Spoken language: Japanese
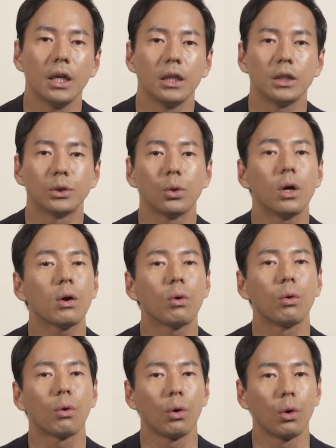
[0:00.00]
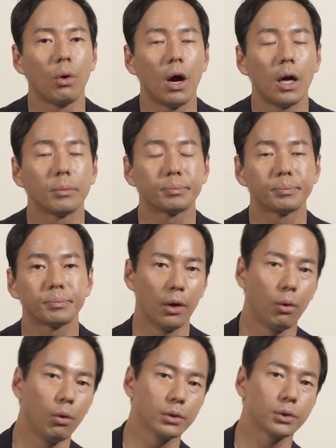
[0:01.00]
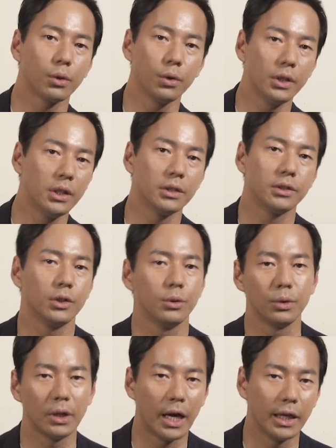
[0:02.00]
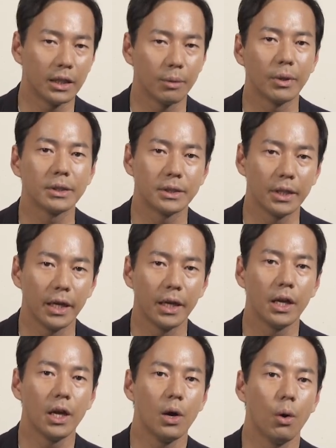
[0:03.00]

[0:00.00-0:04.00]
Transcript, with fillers: で小学校の頃は放送委員っていうのに入ってまして